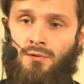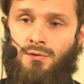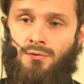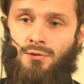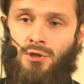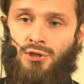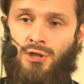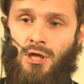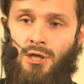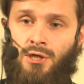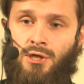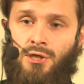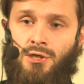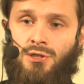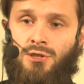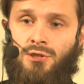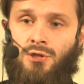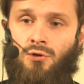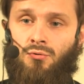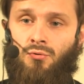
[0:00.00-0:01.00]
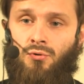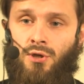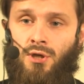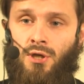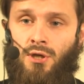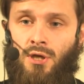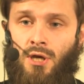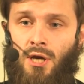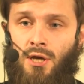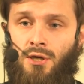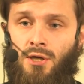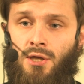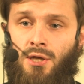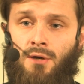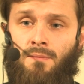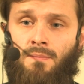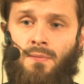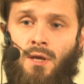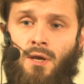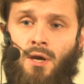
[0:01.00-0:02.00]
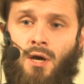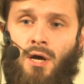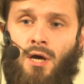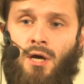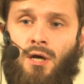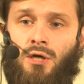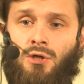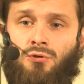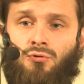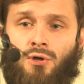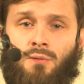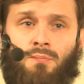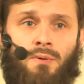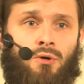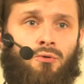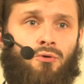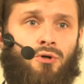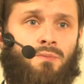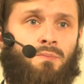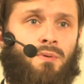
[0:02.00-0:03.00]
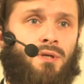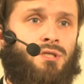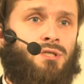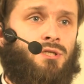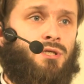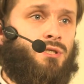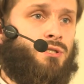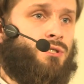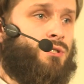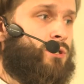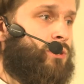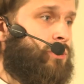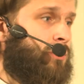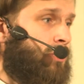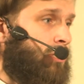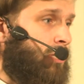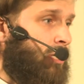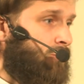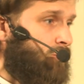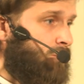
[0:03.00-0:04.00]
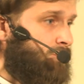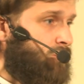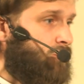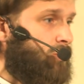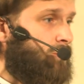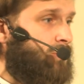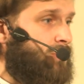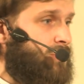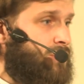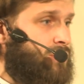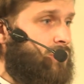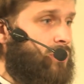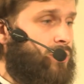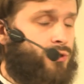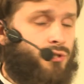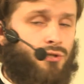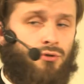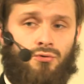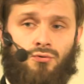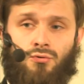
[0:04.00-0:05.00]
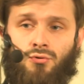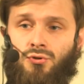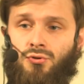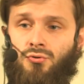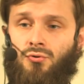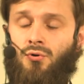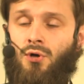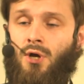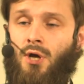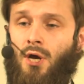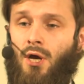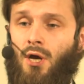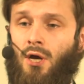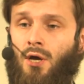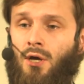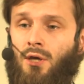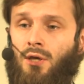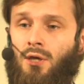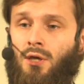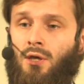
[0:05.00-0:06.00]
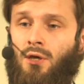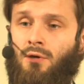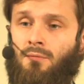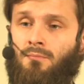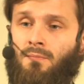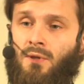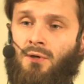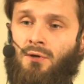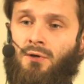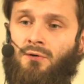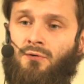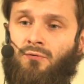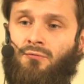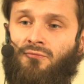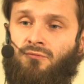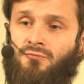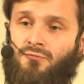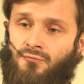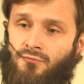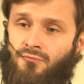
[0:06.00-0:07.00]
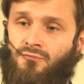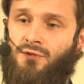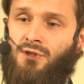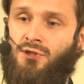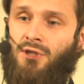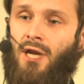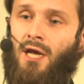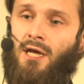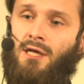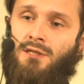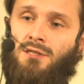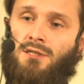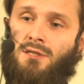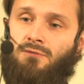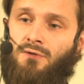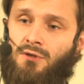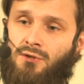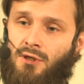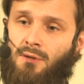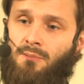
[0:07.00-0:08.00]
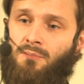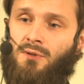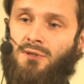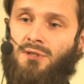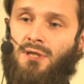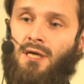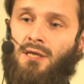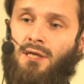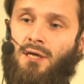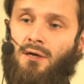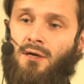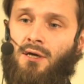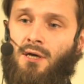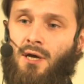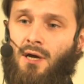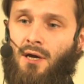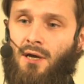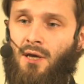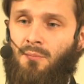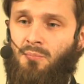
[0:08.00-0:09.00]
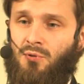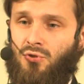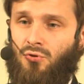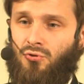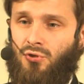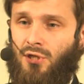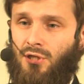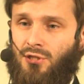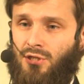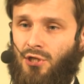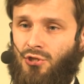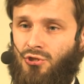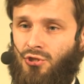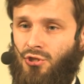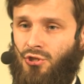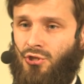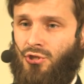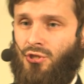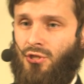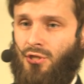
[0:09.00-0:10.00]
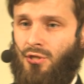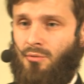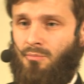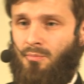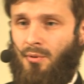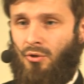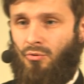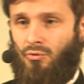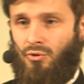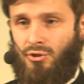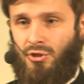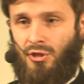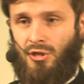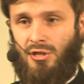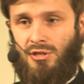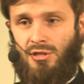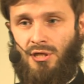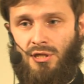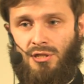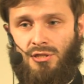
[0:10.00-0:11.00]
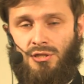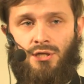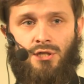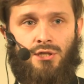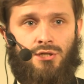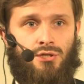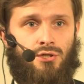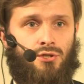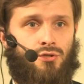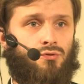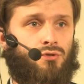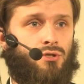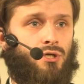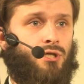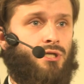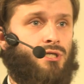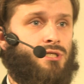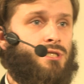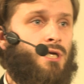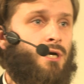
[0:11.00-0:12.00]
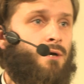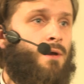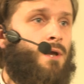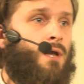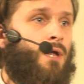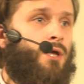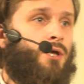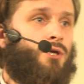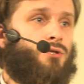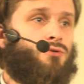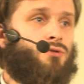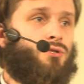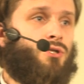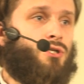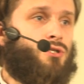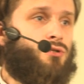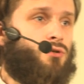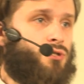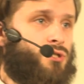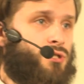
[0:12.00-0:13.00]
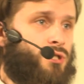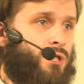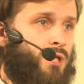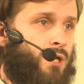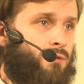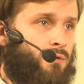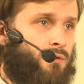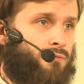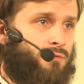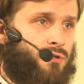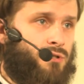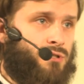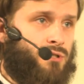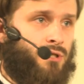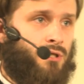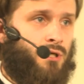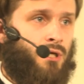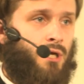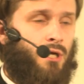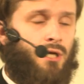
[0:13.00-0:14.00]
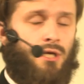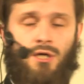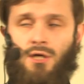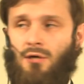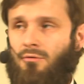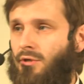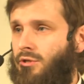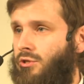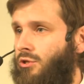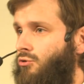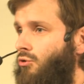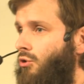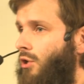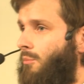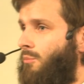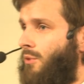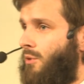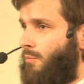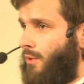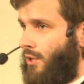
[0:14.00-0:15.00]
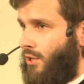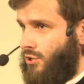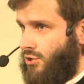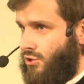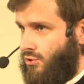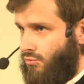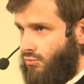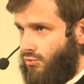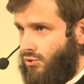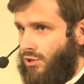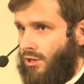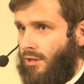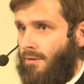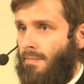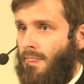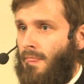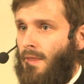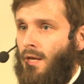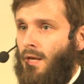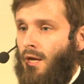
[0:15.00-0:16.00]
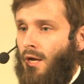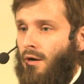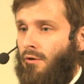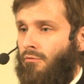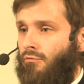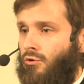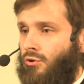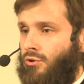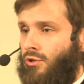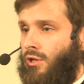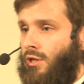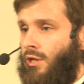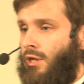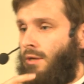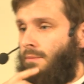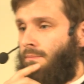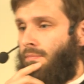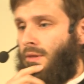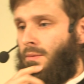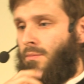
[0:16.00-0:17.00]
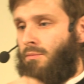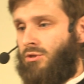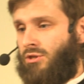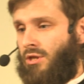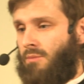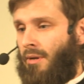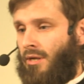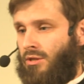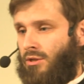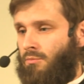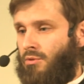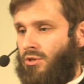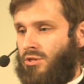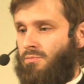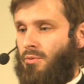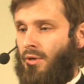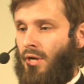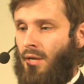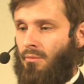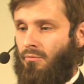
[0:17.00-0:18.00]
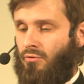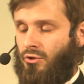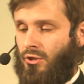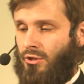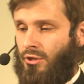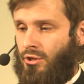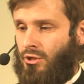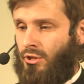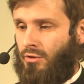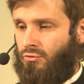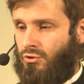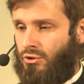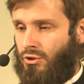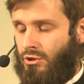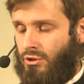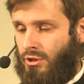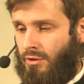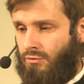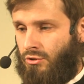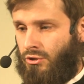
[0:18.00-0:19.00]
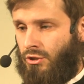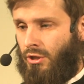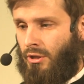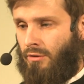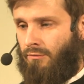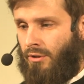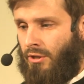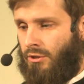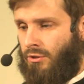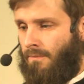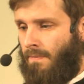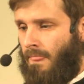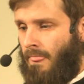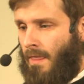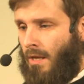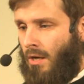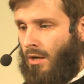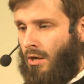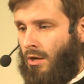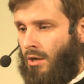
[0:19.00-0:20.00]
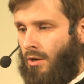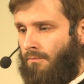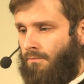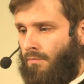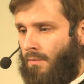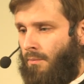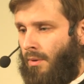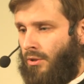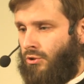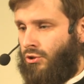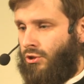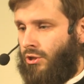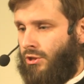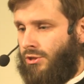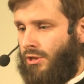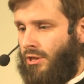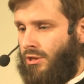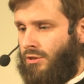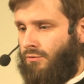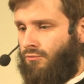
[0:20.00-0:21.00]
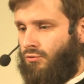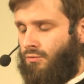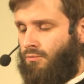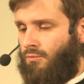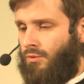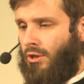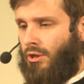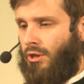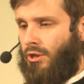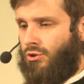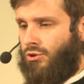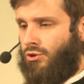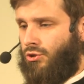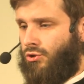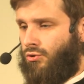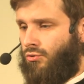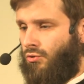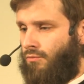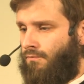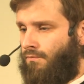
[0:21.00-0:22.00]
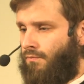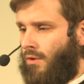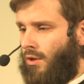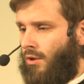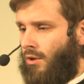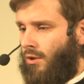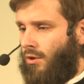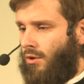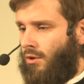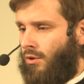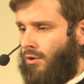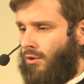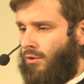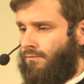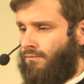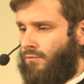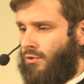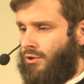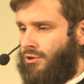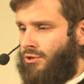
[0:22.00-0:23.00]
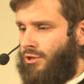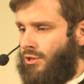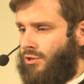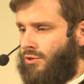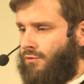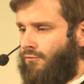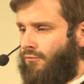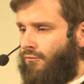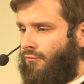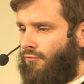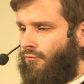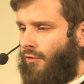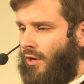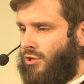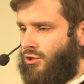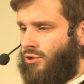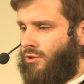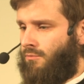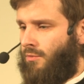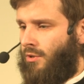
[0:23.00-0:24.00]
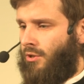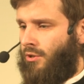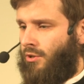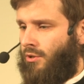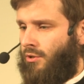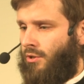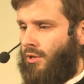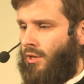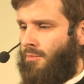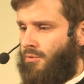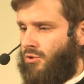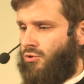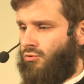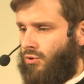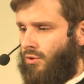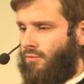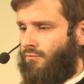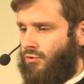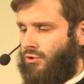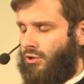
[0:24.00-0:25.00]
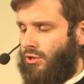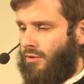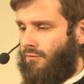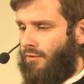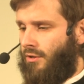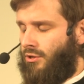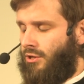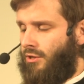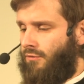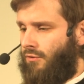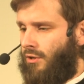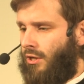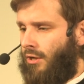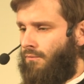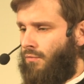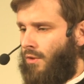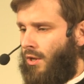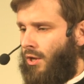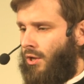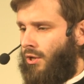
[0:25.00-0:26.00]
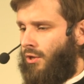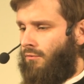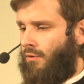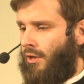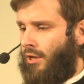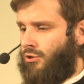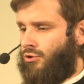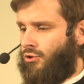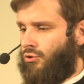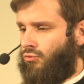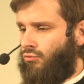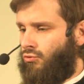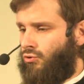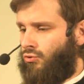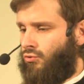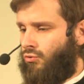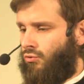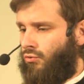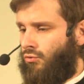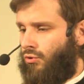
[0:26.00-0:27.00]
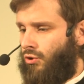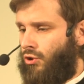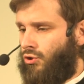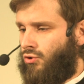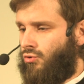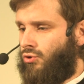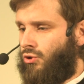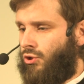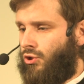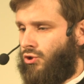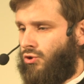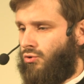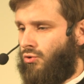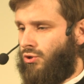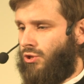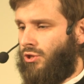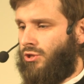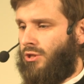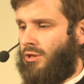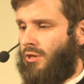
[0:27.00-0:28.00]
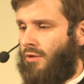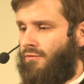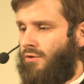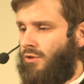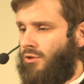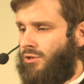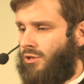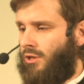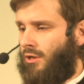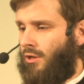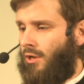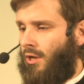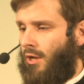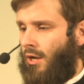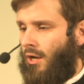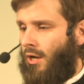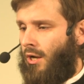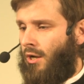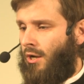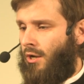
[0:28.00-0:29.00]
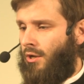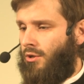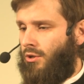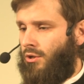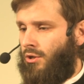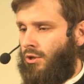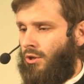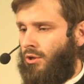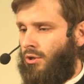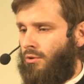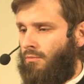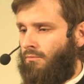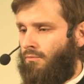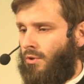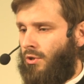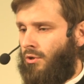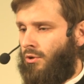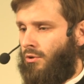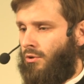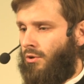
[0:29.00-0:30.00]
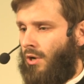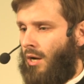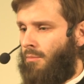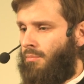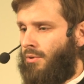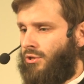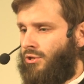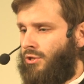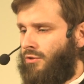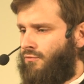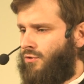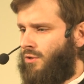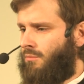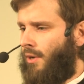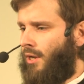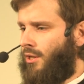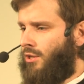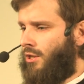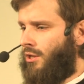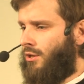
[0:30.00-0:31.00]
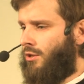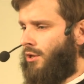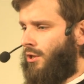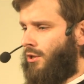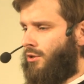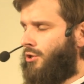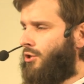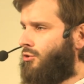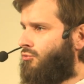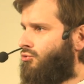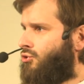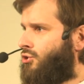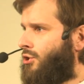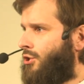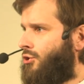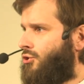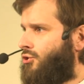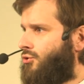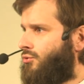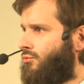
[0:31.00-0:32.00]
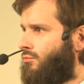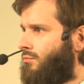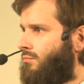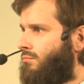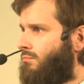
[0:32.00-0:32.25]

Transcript: начальнике синагоги Иаире, который приходит просить о том, чтобы исцелить ее дочку, и внедряется в это Писание эпизод, когда женщина приходит и касается риса Иисуса Христа. Иисус Христос останавливается и говорит, кто ко мне прикоснулся. Вот. И мы с ребятами разбираем, вот одна девушка, девочка говорит, «А, батюшка, а знаете, вот мне кажется, что э, здесь важным э, эпизодом вот этого отрывка является то, что Иисус Христос остановился э, и обратил внимание на эту женщину.